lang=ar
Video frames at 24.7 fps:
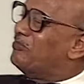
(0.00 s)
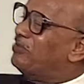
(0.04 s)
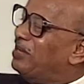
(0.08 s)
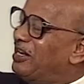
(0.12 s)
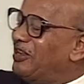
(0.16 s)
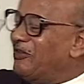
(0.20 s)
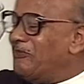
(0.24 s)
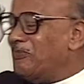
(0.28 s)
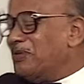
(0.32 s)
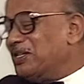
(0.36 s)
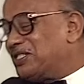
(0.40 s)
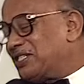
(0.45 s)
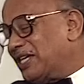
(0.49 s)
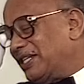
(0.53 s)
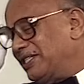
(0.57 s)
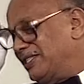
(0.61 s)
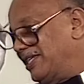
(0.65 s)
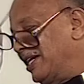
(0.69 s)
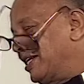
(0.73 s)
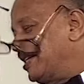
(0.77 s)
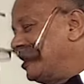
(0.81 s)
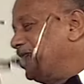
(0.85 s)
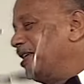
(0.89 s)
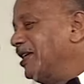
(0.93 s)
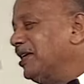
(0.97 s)
بلبني
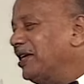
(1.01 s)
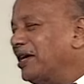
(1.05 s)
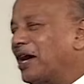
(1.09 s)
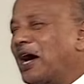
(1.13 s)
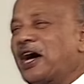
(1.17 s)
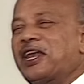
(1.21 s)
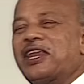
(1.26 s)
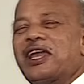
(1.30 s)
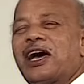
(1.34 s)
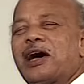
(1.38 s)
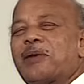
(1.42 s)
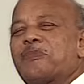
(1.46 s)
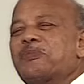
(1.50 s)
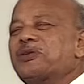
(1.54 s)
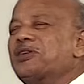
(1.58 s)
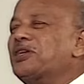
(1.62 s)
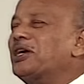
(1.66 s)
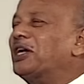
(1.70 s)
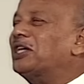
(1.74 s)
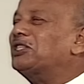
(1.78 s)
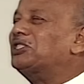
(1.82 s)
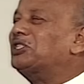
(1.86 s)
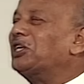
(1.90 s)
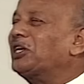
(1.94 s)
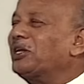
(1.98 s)
صدقني أنا
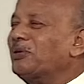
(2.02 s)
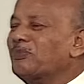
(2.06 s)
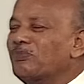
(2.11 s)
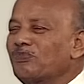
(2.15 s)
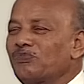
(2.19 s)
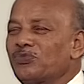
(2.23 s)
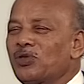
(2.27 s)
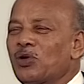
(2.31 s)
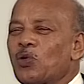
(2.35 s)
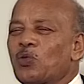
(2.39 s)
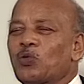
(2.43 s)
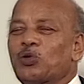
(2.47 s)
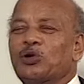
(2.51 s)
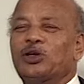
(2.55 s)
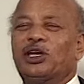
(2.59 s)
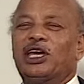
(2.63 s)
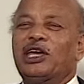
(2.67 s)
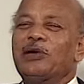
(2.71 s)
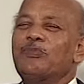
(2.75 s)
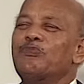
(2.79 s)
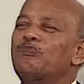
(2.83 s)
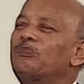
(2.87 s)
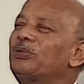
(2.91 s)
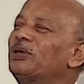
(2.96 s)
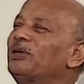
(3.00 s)
بنحترم
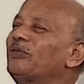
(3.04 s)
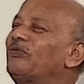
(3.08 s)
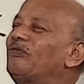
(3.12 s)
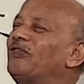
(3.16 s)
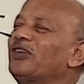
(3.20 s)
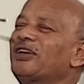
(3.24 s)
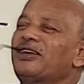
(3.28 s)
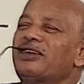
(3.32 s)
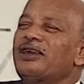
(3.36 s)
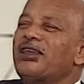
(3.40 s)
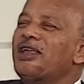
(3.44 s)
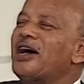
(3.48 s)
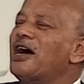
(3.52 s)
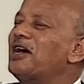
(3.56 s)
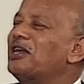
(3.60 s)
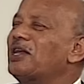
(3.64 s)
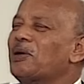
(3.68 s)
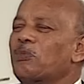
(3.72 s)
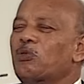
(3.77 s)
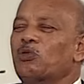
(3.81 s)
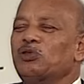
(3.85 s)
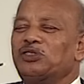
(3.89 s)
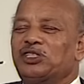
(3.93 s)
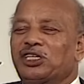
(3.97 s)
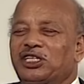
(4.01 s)
ونحب الفنانة
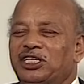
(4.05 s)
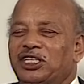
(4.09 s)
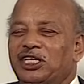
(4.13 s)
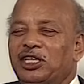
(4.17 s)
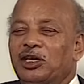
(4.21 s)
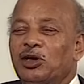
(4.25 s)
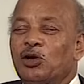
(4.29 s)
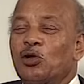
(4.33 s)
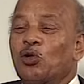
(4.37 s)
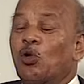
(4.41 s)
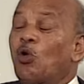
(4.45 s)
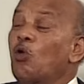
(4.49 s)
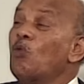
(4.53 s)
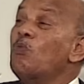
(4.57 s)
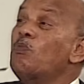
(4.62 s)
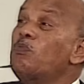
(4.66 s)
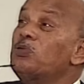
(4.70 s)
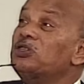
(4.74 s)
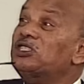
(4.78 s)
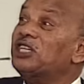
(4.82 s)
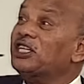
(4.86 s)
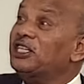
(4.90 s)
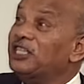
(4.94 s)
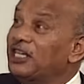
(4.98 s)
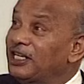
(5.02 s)
بوسي دي حب
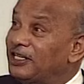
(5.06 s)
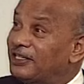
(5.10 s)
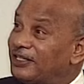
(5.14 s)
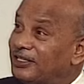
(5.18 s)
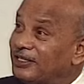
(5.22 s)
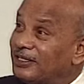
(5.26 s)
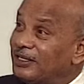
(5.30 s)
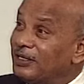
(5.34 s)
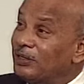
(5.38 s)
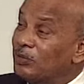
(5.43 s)
شديد